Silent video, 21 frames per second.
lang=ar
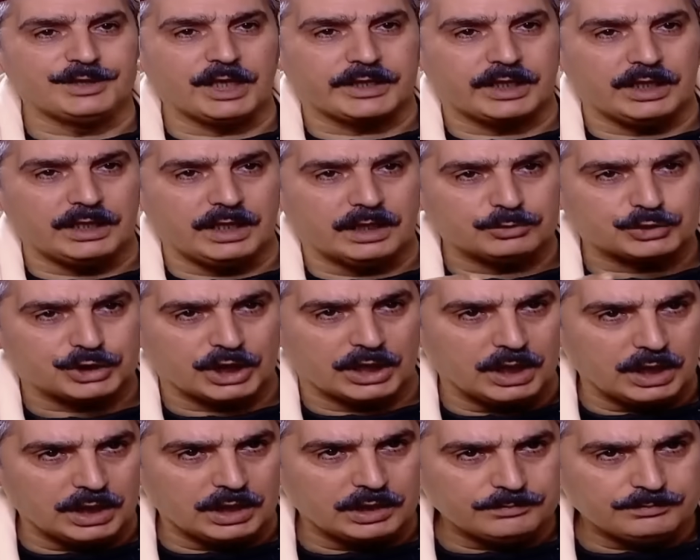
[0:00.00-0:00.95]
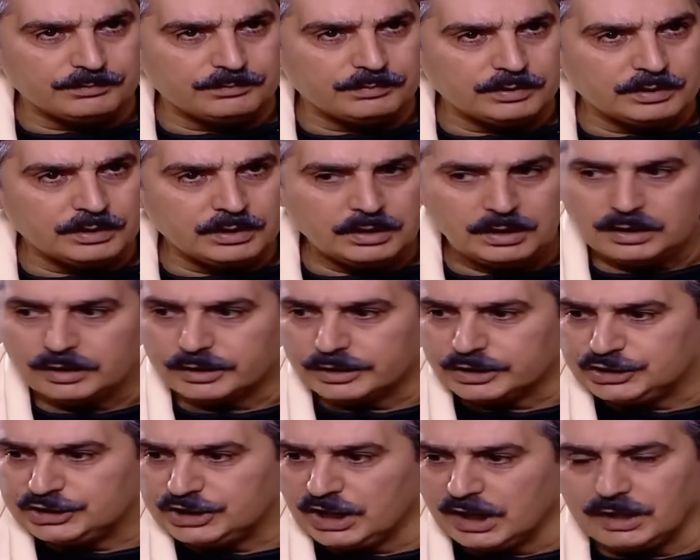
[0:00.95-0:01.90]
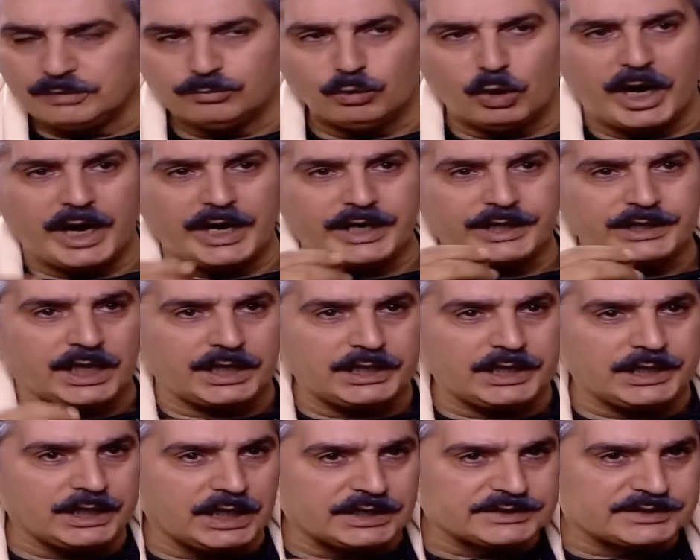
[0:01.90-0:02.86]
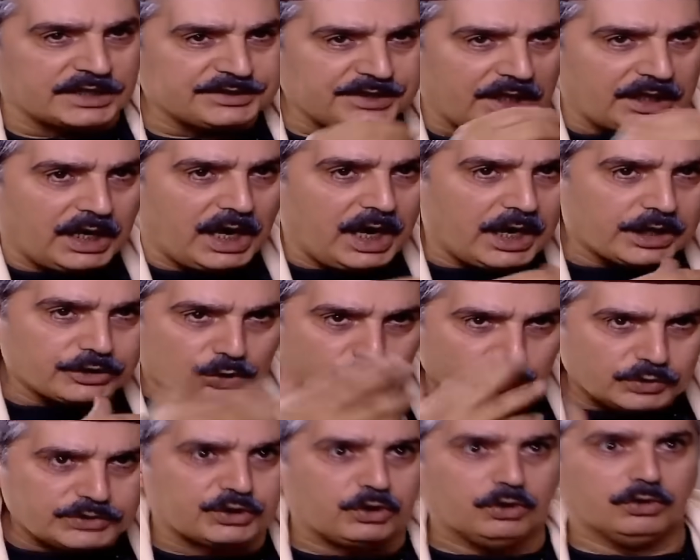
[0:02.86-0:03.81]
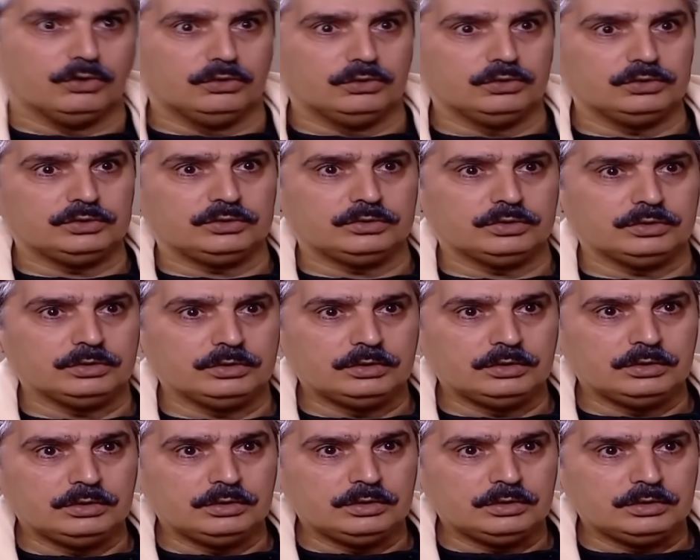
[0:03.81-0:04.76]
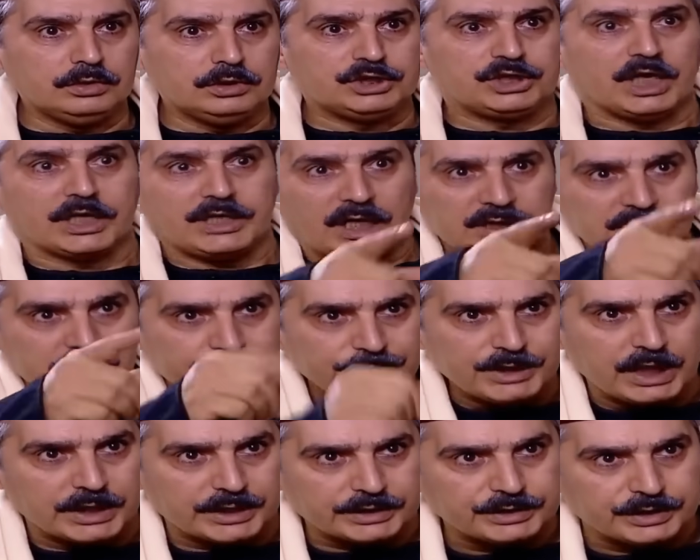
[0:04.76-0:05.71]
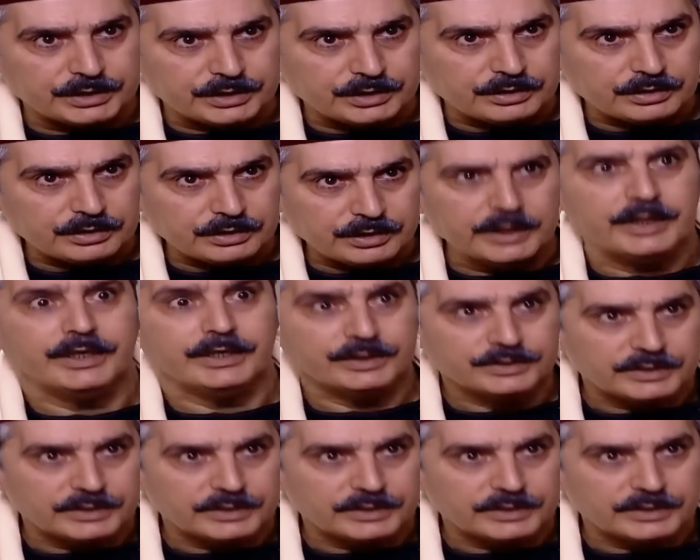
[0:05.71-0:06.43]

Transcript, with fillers: اياها ابو شهاب رجال مهين عليه الناس تعطي على حارته ويسكت الشهادة عند منك انت ايه انت ابو